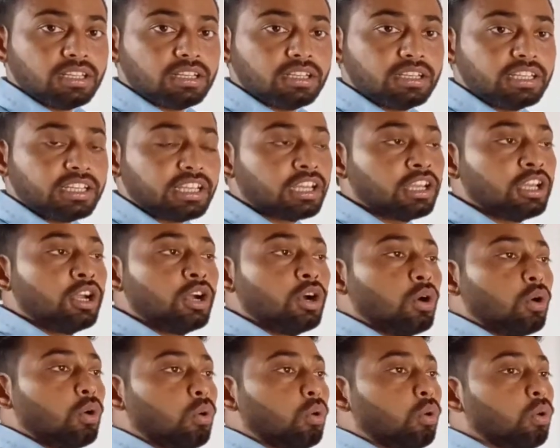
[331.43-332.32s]
ठीक
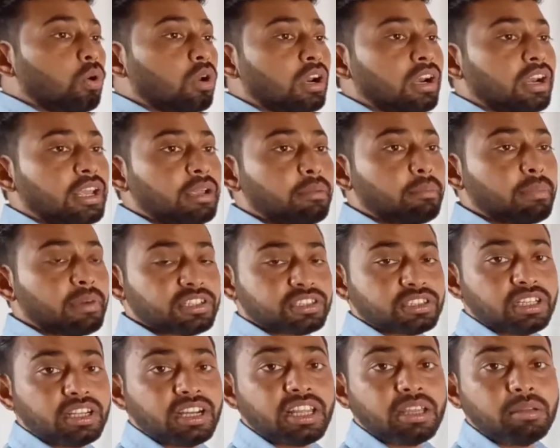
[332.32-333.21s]
है और नए
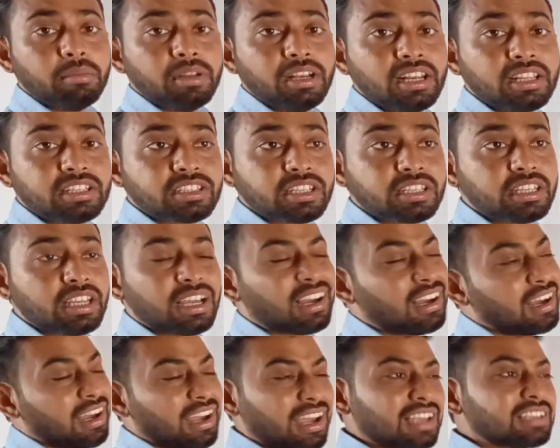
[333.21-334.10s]
पेशेंट नहीं मिलने चाहिए
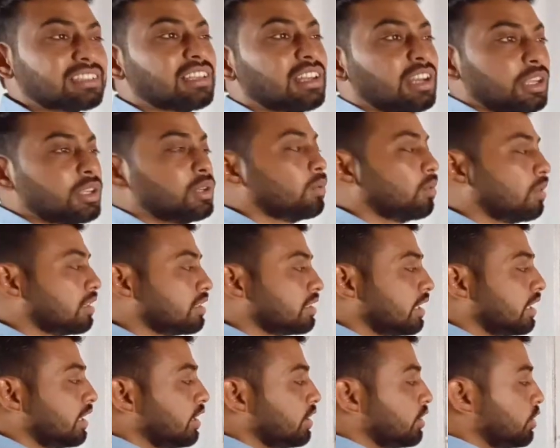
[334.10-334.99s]
हाँ ऐसा नहीं होना
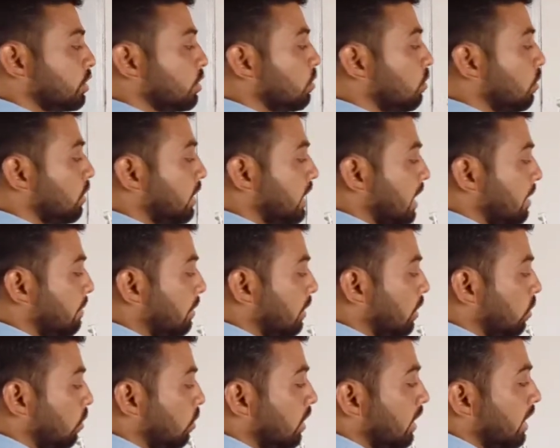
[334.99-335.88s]
चाहिए इट शुड नॉट
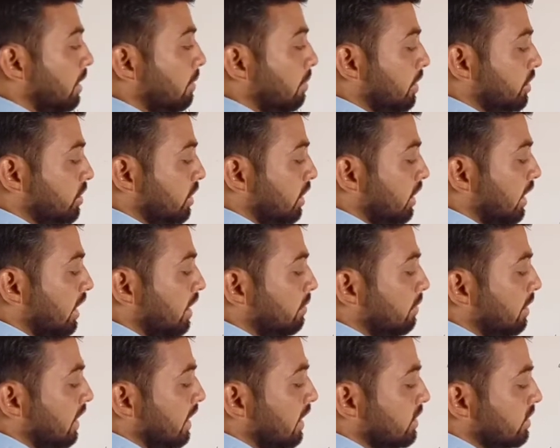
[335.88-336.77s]
हैपन और नए पेशेंट नहीं
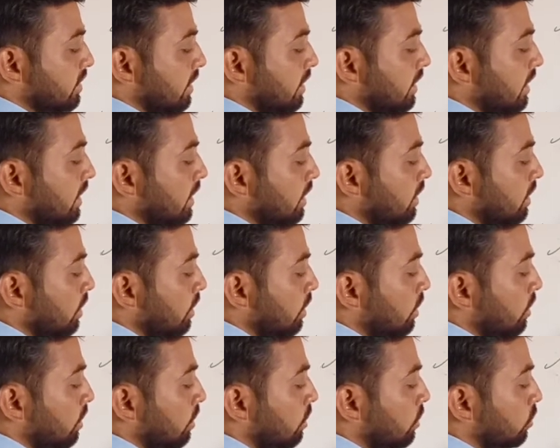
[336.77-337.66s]
मिलने चाहिए
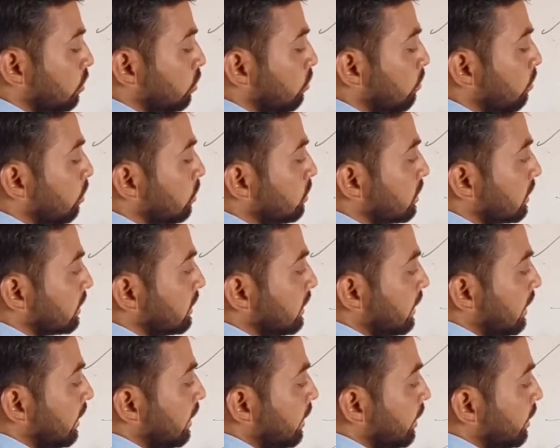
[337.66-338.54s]
तो बोल
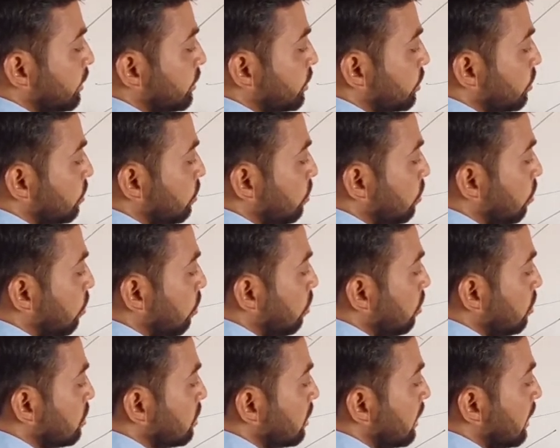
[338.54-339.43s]
सकते हैं इट शुड
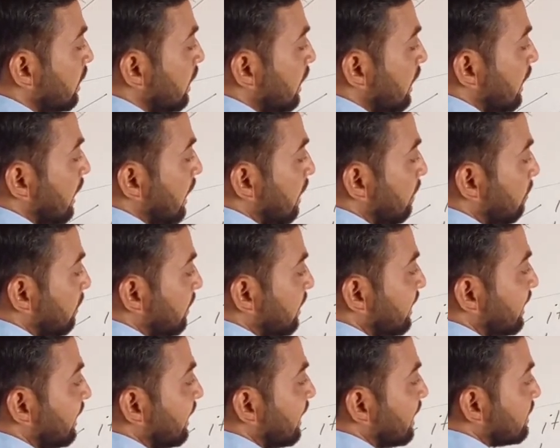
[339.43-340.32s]
नॉट हैपन
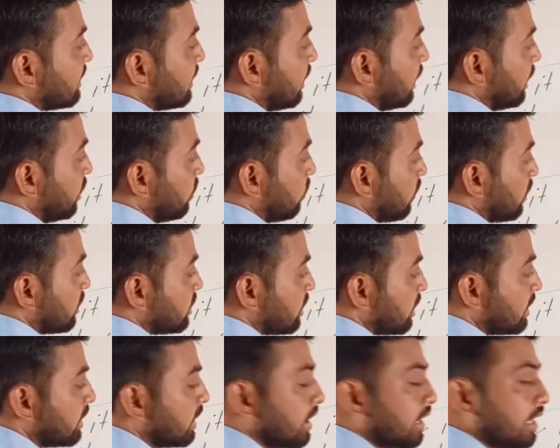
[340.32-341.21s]
यानी कि ऐसा नहीं होना
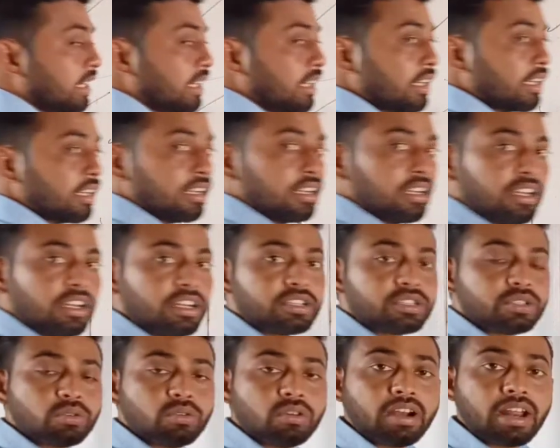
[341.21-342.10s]
चाहिए इट
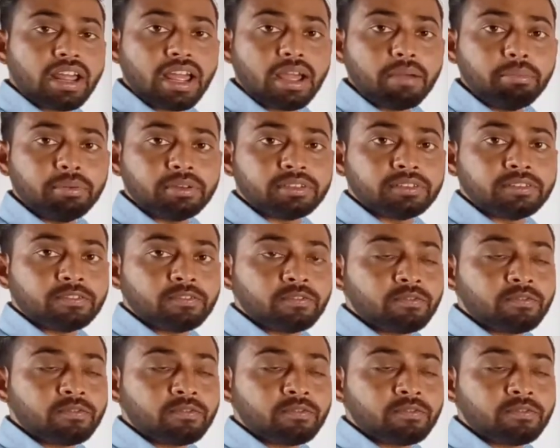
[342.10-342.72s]
शुड नॉट हैपन